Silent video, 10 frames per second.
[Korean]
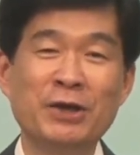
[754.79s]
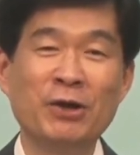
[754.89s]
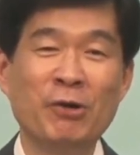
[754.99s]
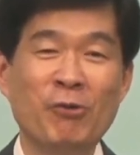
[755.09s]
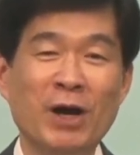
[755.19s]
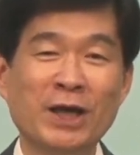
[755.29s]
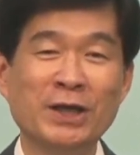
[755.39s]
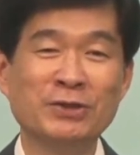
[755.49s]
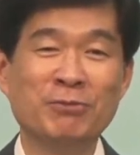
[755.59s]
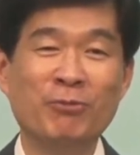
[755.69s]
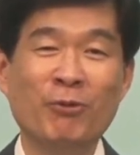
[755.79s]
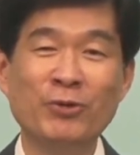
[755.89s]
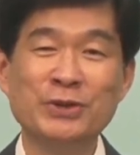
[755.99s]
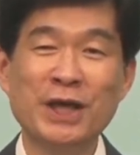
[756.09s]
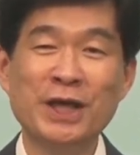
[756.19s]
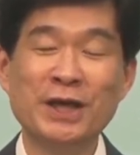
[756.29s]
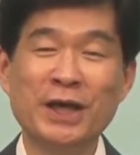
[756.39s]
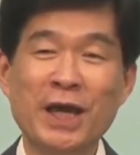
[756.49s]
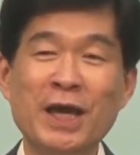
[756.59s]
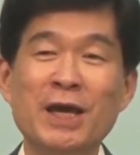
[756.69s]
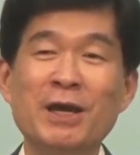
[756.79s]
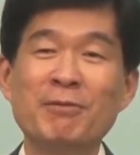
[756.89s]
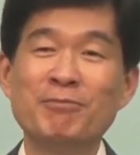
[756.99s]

여호와께서 모세에게